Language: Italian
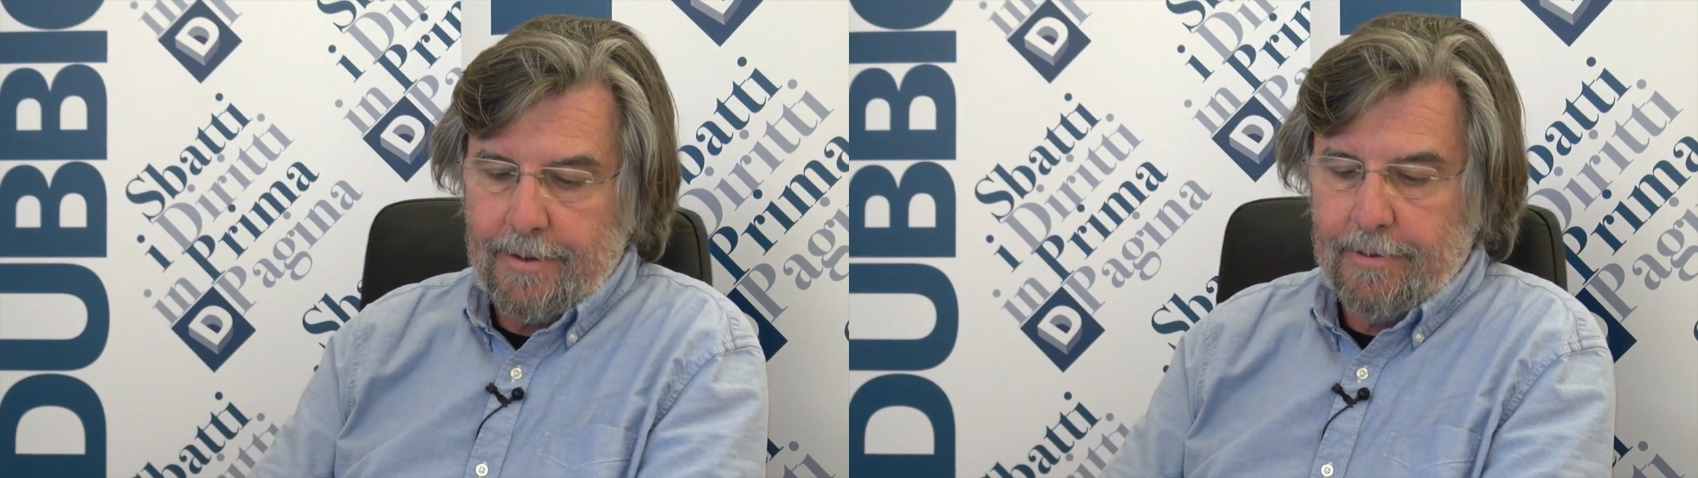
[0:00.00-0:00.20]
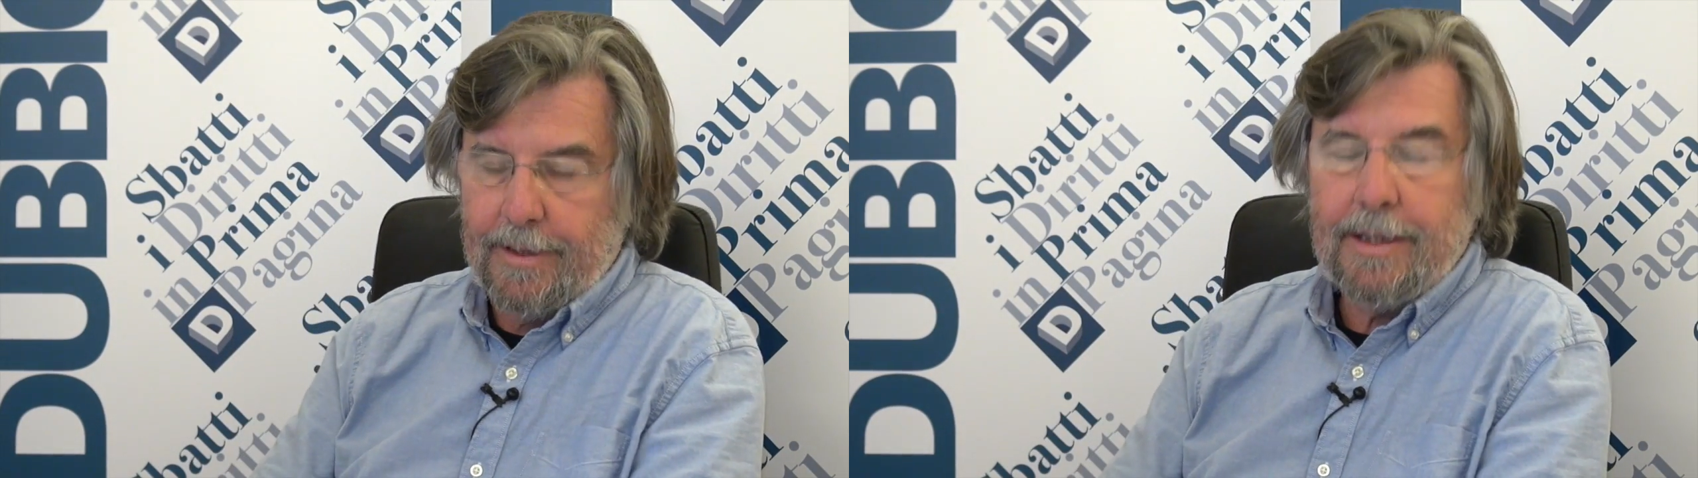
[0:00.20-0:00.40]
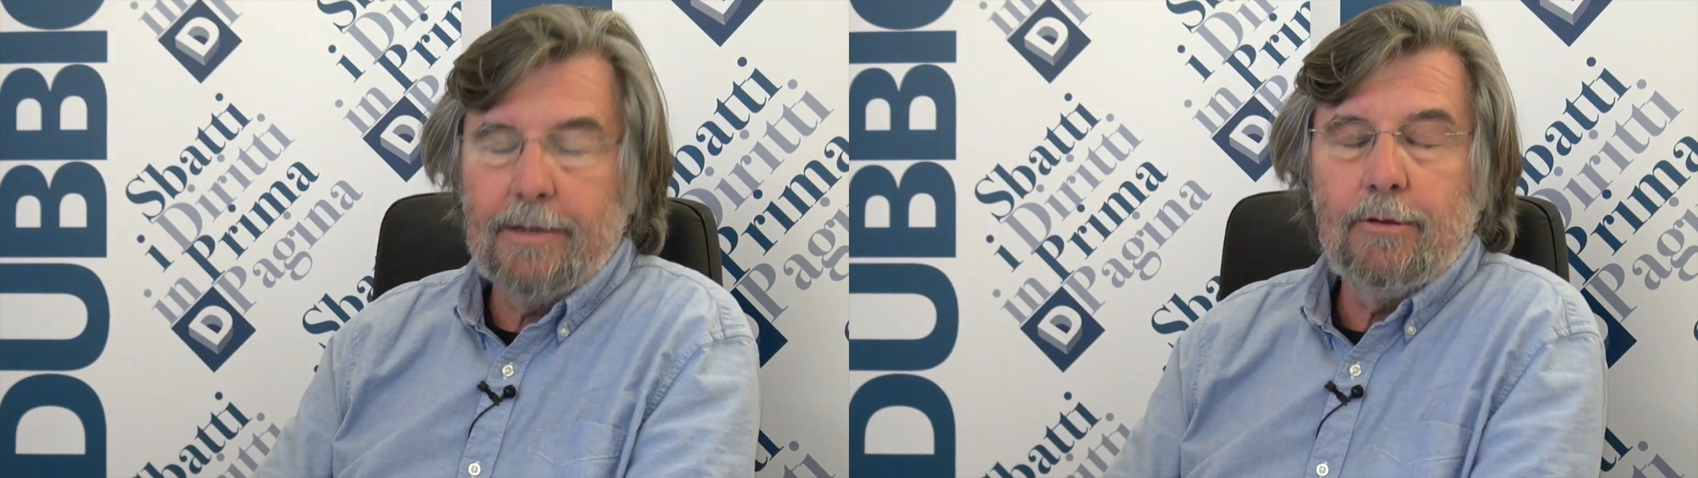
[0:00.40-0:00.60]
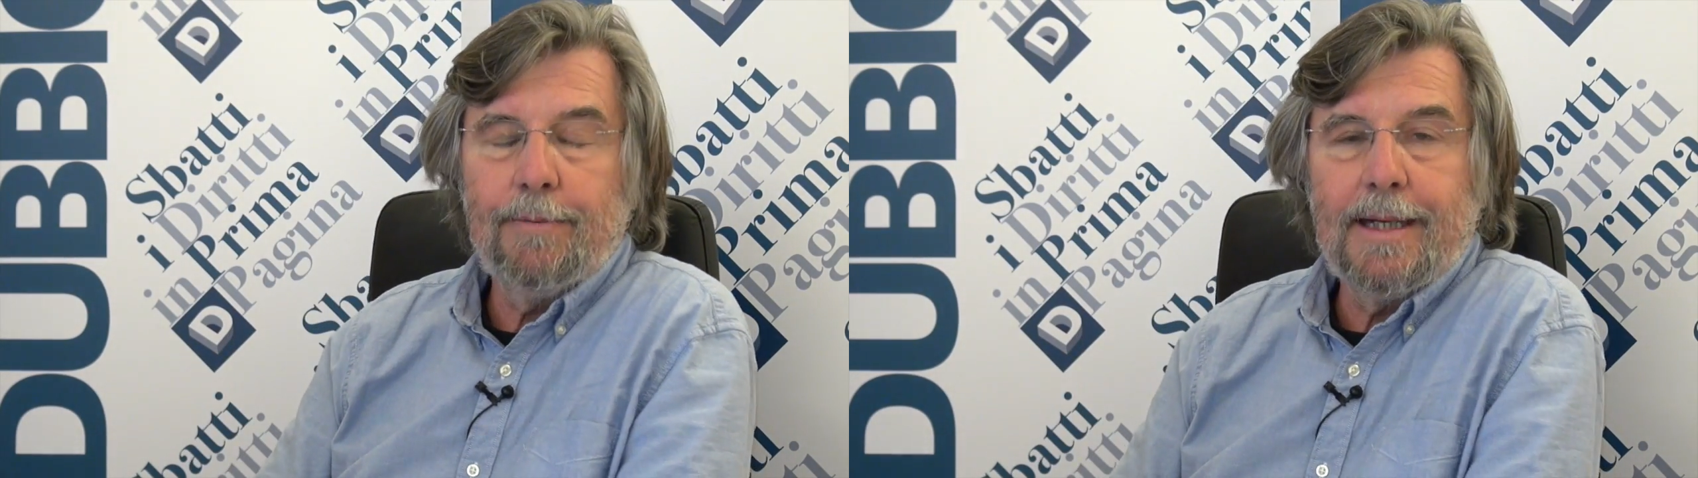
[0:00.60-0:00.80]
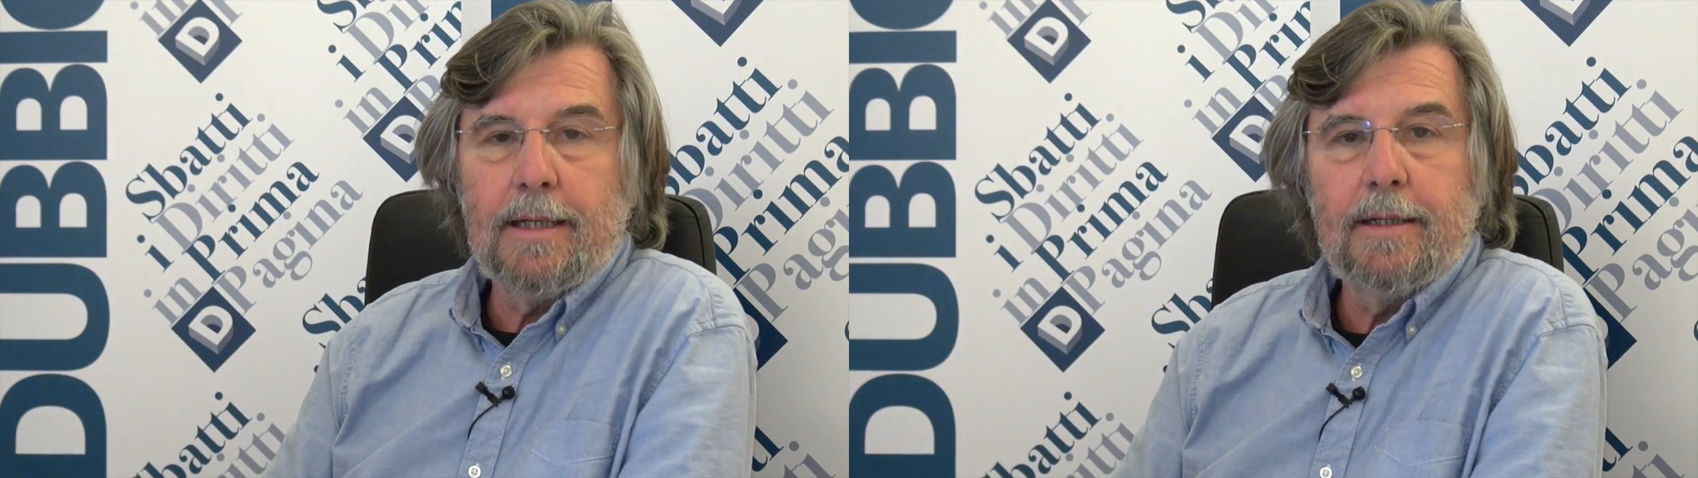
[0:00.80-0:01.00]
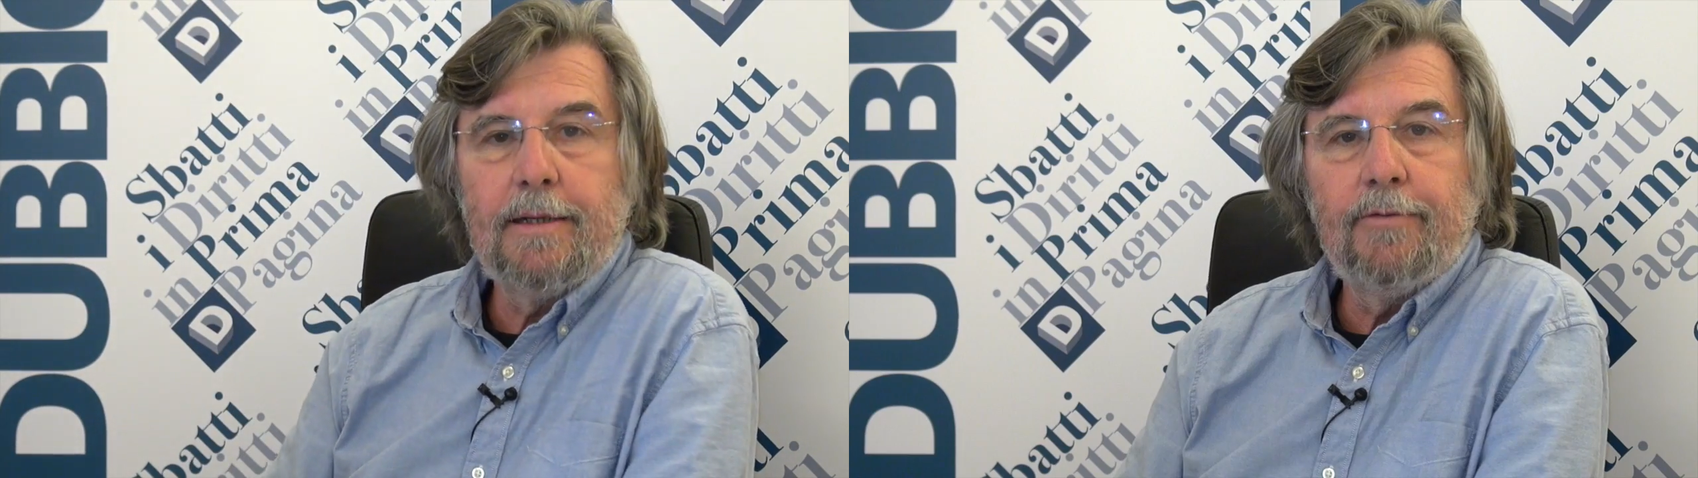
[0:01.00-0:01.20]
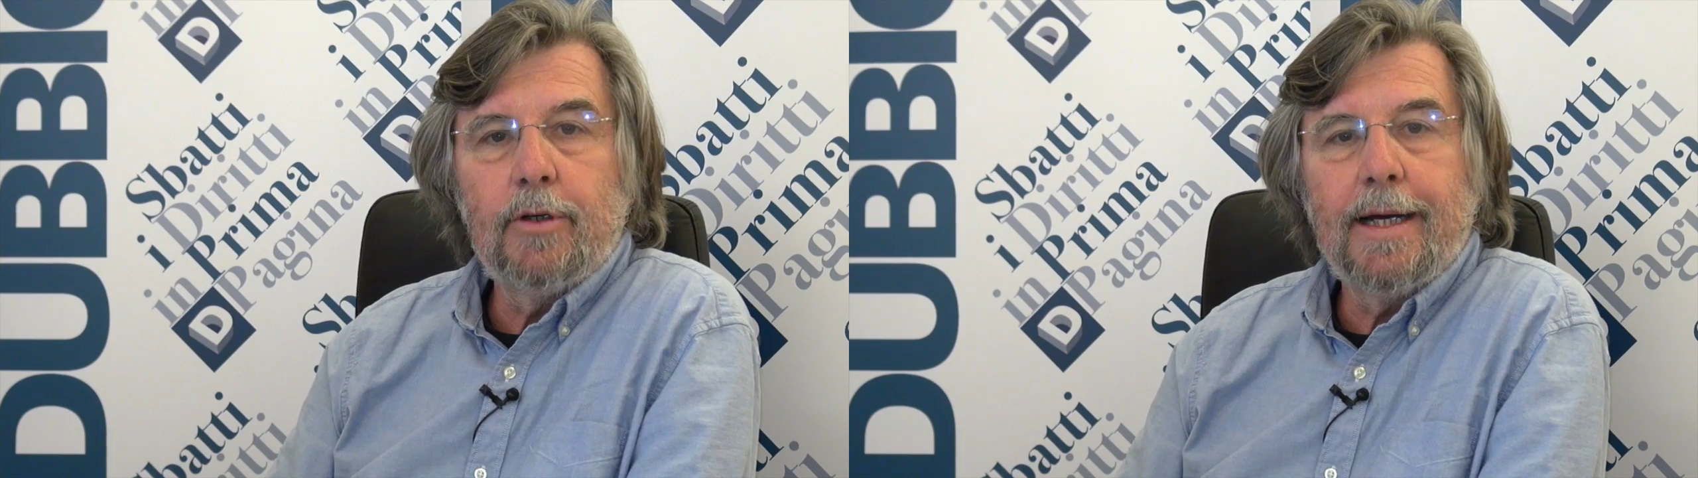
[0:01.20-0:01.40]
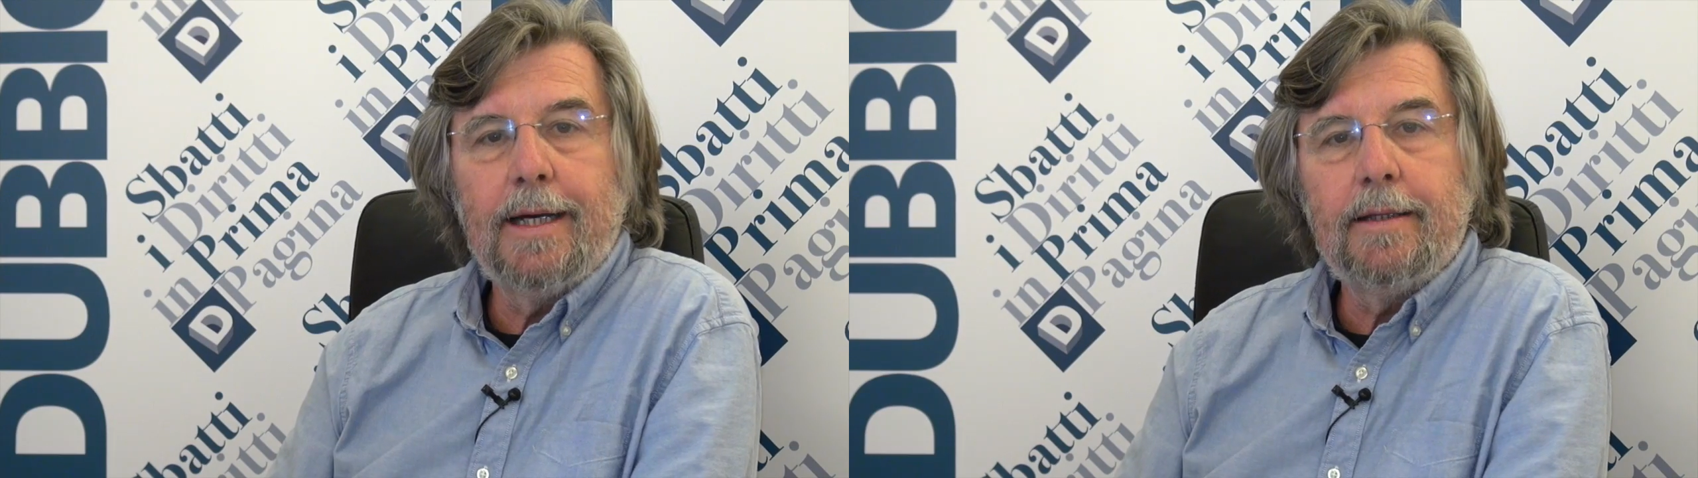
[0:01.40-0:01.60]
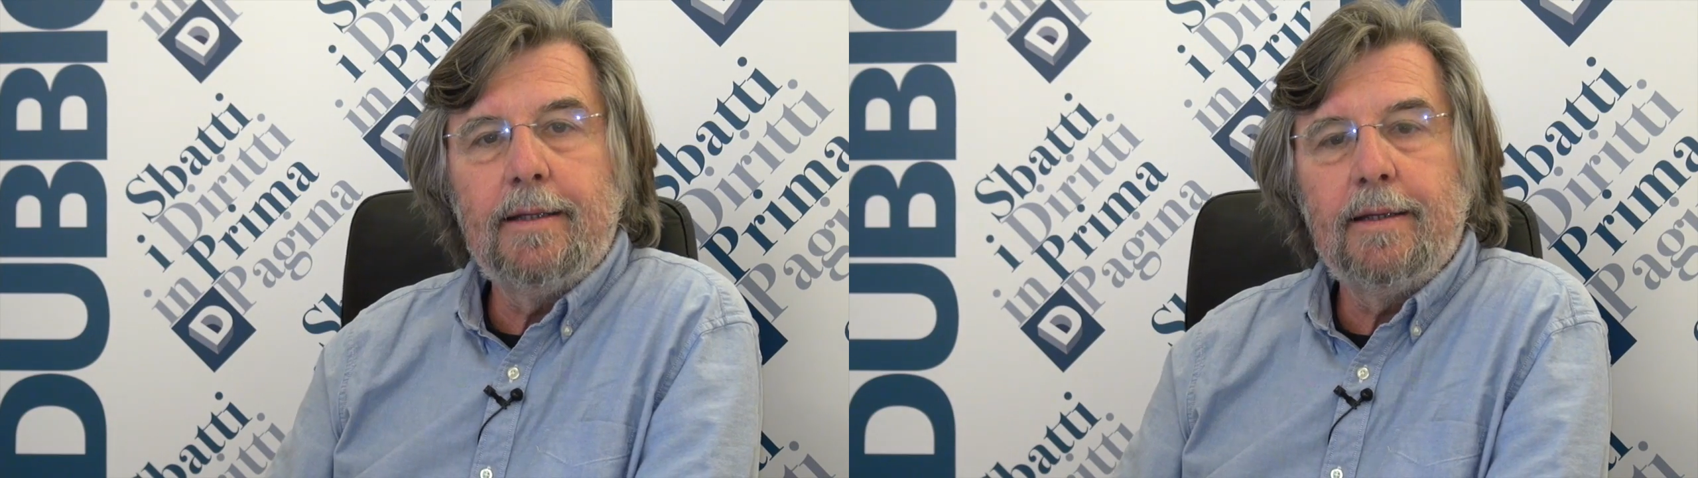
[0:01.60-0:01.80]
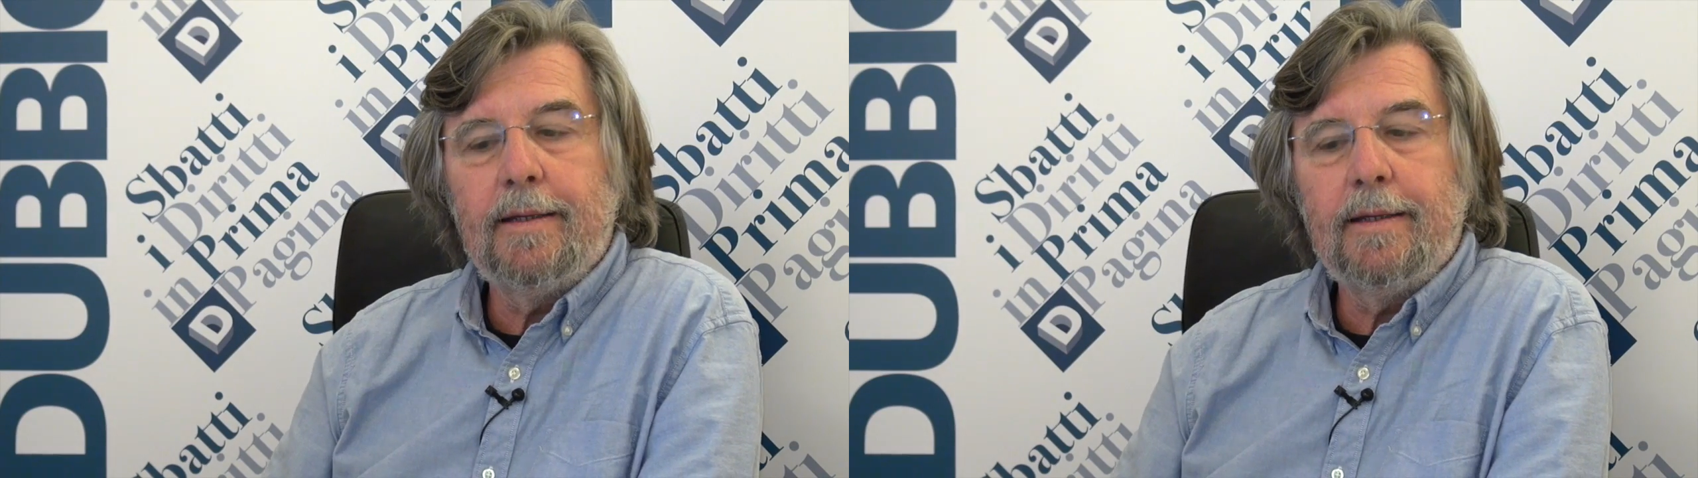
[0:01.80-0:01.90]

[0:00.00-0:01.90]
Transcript: Ogni tanto parla di avvocati.